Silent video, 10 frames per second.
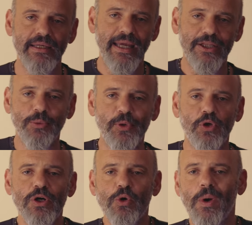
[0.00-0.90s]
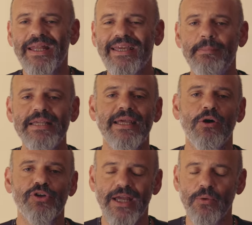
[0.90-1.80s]
e dopo qualche mese
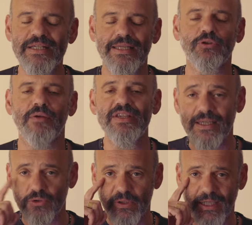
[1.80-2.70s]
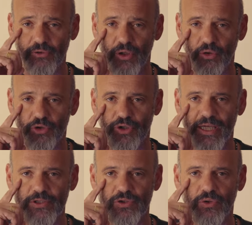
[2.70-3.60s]
ho riacquistato la vista soltanto all'occhio
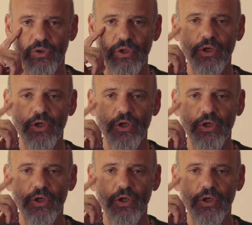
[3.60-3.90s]
destro.